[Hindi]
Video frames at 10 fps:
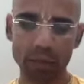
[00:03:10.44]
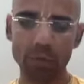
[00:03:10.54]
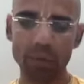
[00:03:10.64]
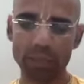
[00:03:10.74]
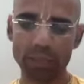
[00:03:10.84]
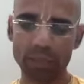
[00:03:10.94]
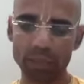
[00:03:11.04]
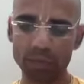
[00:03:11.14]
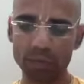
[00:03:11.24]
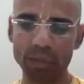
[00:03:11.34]
तो इसका
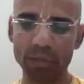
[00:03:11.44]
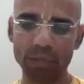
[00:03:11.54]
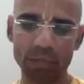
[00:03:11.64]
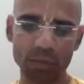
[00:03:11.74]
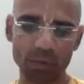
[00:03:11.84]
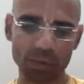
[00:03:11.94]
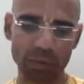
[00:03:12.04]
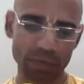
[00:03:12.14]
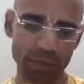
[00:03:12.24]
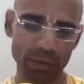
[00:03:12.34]
जो तीसरा श्लोक
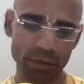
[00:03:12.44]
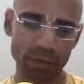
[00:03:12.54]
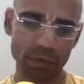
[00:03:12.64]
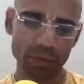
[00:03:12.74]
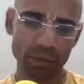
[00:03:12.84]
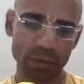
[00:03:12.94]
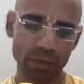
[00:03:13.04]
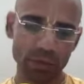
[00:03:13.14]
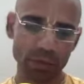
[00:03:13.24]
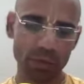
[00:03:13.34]
है
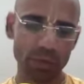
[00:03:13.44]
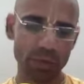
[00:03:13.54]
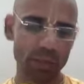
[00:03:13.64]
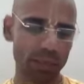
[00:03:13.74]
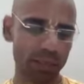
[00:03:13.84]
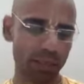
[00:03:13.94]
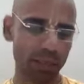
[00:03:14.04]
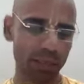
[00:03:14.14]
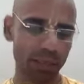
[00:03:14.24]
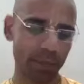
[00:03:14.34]
उसको आज चर्चा
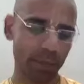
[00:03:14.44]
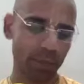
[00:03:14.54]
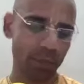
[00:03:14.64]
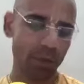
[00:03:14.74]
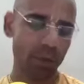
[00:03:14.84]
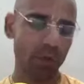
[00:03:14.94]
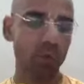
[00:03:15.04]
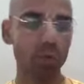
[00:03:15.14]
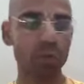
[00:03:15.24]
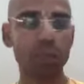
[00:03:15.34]
करेंगे
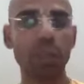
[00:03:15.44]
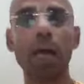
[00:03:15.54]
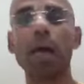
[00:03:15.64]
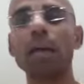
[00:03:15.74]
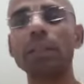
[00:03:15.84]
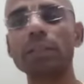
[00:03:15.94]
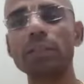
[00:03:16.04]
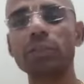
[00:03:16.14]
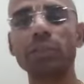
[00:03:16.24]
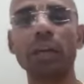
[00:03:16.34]
उत्साह
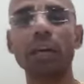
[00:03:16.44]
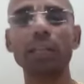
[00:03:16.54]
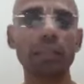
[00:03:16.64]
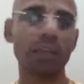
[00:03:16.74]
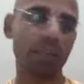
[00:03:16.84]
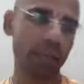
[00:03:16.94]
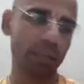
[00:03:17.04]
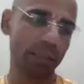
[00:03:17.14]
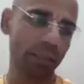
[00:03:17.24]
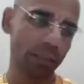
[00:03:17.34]
निश्चया धैर्य
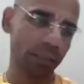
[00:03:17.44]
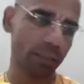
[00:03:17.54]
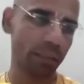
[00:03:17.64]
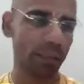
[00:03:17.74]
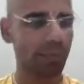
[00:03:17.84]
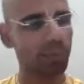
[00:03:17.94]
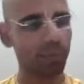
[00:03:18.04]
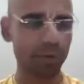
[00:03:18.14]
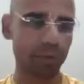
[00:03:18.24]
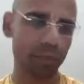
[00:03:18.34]
तत्त कर्म
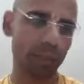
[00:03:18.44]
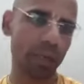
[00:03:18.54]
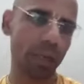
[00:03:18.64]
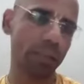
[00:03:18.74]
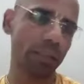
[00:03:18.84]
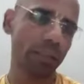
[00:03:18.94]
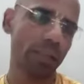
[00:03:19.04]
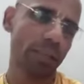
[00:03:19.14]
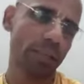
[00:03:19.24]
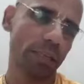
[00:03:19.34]
प्रवर्तना
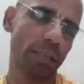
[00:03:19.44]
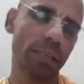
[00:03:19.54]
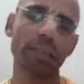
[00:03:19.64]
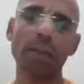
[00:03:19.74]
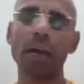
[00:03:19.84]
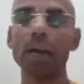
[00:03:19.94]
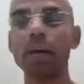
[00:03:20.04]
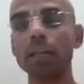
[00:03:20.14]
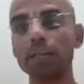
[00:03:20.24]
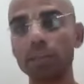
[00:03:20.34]
संग
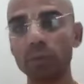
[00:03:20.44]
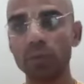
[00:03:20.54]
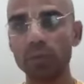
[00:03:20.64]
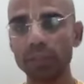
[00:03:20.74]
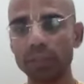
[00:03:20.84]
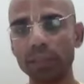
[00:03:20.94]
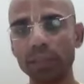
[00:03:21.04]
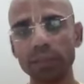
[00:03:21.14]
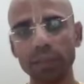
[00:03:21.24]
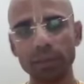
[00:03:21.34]
त्यागात सतो वृत्ति
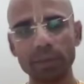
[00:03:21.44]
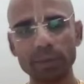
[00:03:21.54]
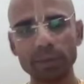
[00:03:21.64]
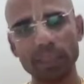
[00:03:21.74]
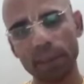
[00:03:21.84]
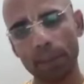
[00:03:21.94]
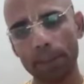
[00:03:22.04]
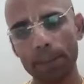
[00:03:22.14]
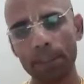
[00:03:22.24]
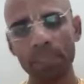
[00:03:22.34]
षडवीर भक्ति
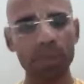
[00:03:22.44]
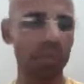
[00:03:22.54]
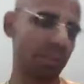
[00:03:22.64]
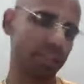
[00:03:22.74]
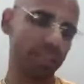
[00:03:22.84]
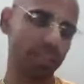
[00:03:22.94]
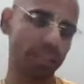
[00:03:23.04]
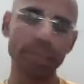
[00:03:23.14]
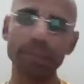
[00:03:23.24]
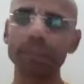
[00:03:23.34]
प्रसिद्ध
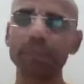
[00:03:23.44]
थी